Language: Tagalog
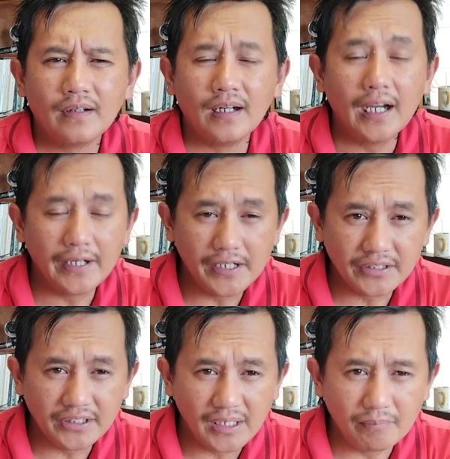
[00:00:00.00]
nga
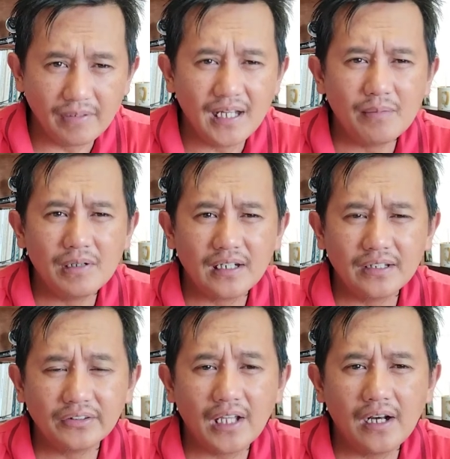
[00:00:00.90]
aday tinamnama,
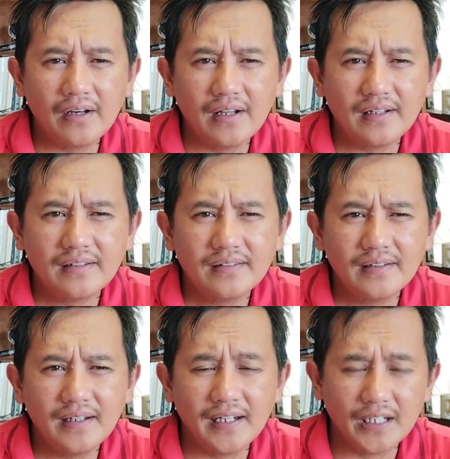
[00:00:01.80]
kantal na,
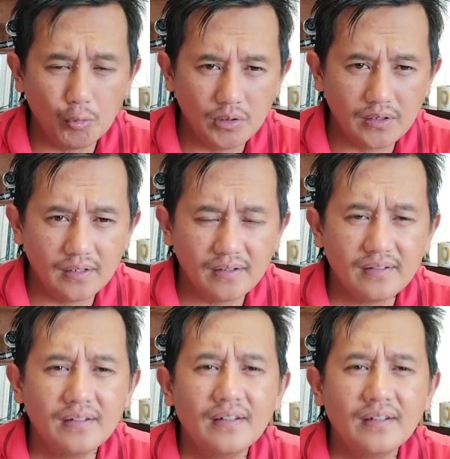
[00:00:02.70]
and he will